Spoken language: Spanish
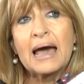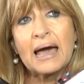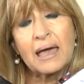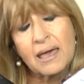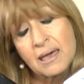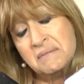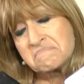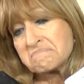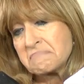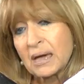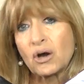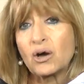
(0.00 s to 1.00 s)
eh,
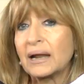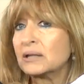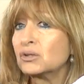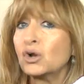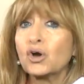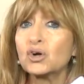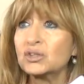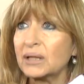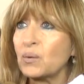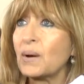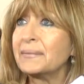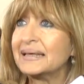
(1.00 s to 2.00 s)
mejorándolo
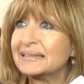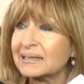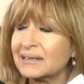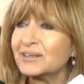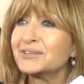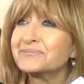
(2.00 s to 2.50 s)
continuamente.